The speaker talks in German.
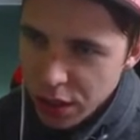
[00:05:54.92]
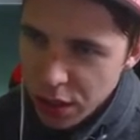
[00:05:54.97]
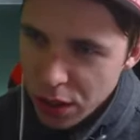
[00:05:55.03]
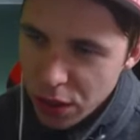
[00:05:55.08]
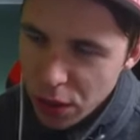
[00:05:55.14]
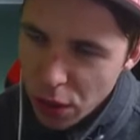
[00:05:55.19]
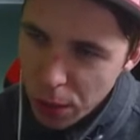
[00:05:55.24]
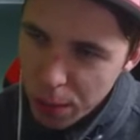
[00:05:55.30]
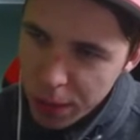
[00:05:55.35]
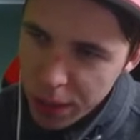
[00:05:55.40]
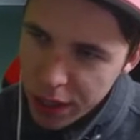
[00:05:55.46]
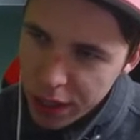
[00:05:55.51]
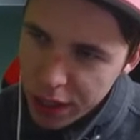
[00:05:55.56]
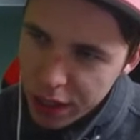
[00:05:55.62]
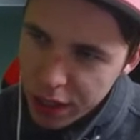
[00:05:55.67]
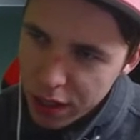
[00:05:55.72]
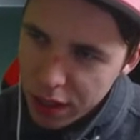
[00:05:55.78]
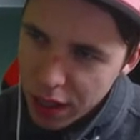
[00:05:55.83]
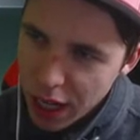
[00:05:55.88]

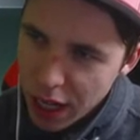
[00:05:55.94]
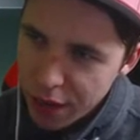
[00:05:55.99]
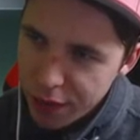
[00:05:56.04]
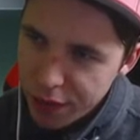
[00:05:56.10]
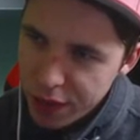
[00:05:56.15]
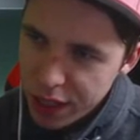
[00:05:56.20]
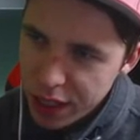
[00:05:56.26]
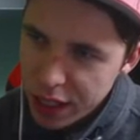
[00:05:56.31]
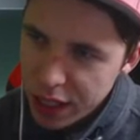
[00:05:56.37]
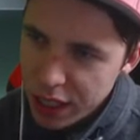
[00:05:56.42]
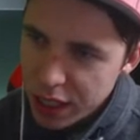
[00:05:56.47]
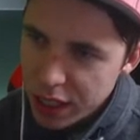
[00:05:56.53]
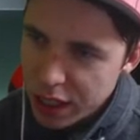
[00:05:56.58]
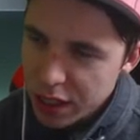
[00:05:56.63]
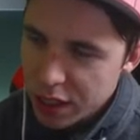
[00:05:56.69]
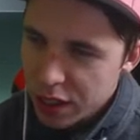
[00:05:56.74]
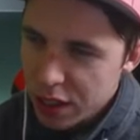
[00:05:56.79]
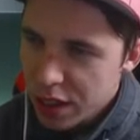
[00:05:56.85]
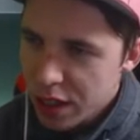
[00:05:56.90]
Comic,
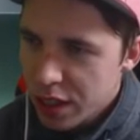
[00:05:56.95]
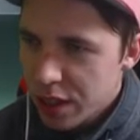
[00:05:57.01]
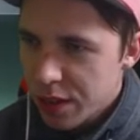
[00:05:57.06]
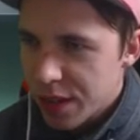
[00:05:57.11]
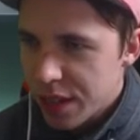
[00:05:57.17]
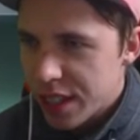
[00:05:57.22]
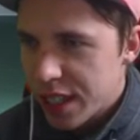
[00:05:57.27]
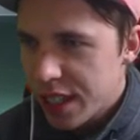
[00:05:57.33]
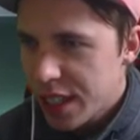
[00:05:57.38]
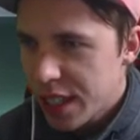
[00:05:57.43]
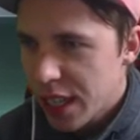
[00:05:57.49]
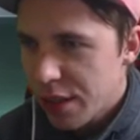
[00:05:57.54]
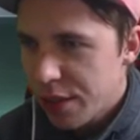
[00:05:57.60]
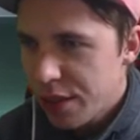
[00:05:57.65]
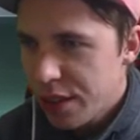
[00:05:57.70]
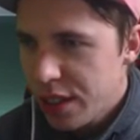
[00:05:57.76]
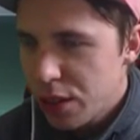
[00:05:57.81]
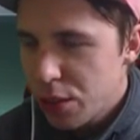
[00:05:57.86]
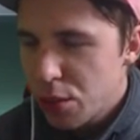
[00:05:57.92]
Graffiti, was heißt
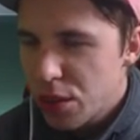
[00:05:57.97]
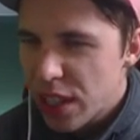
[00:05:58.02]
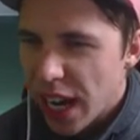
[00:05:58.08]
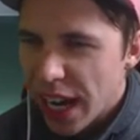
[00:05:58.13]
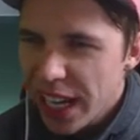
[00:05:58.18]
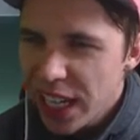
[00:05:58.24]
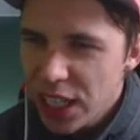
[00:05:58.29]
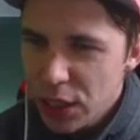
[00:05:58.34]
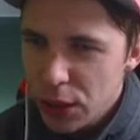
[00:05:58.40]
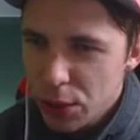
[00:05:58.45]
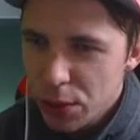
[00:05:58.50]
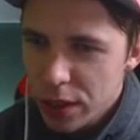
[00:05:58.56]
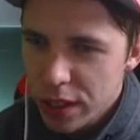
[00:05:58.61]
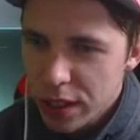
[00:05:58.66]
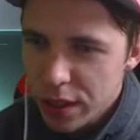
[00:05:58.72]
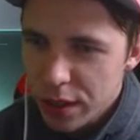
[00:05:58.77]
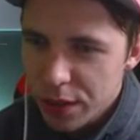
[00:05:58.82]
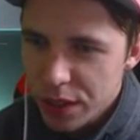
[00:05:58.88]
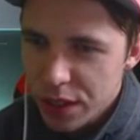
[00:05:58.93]
Graffiti? So
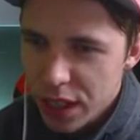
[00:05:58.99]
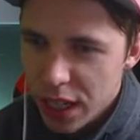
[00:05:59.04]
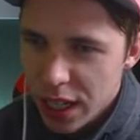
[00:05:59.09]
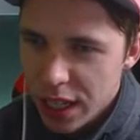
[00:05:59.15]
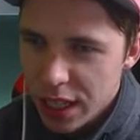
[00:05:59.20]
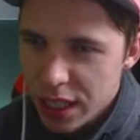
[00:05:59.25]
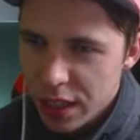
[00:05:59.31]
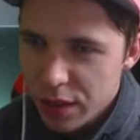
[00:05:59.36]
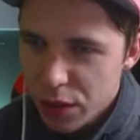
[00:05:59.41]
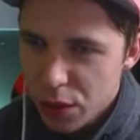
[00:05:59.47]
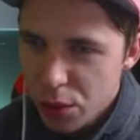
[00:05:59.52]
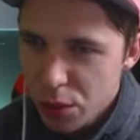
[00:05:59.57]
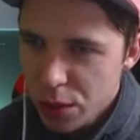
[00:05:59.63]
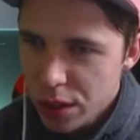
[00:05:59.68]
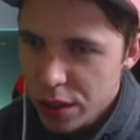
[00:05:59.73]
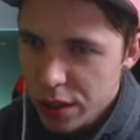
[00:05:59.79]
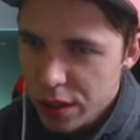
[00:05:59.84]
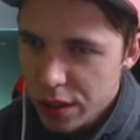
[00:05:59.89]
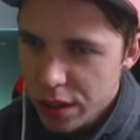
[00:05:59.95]
Zeichnungen, das finde ich relativ
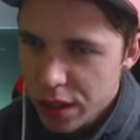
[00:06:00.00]
cool.